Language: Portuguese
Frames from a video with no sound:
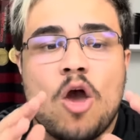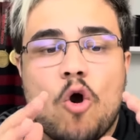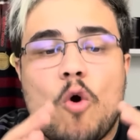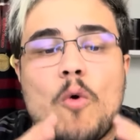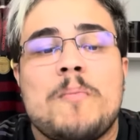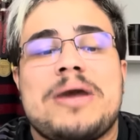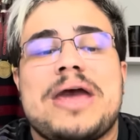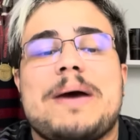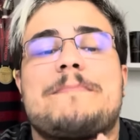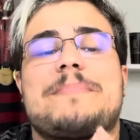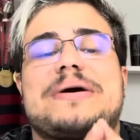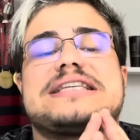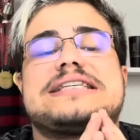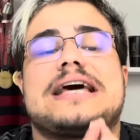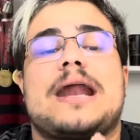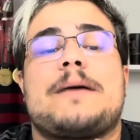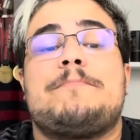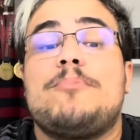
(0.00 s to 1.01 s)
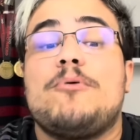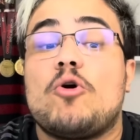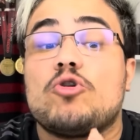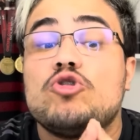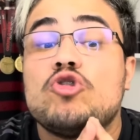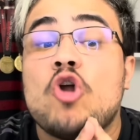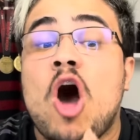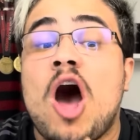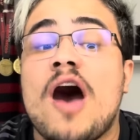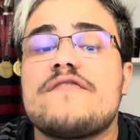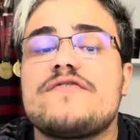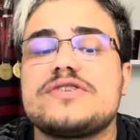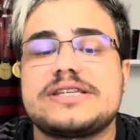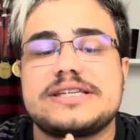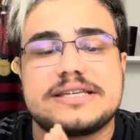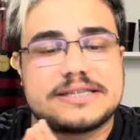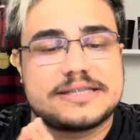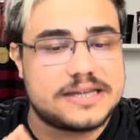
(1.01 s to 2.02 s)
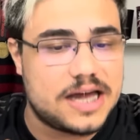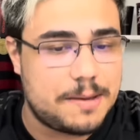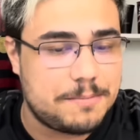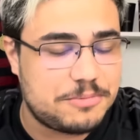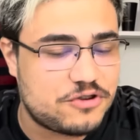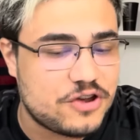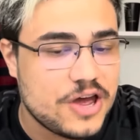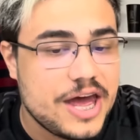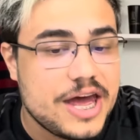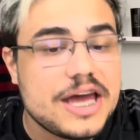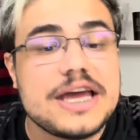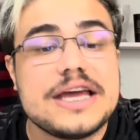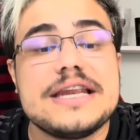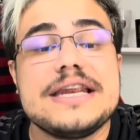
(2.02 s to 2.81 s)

O meia passará por novos exames e